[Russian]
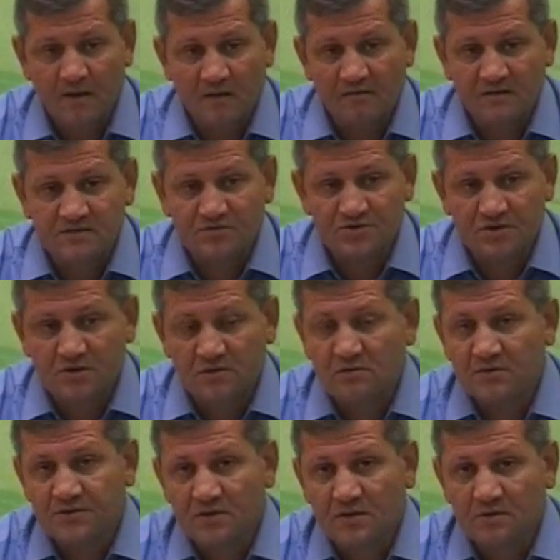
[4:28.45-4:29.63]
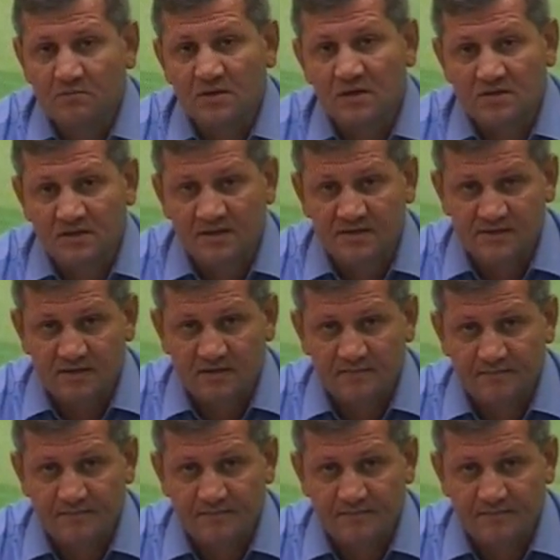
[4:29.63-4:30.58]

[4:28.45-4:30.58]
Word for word: возбуждение уголовного дела было отказано.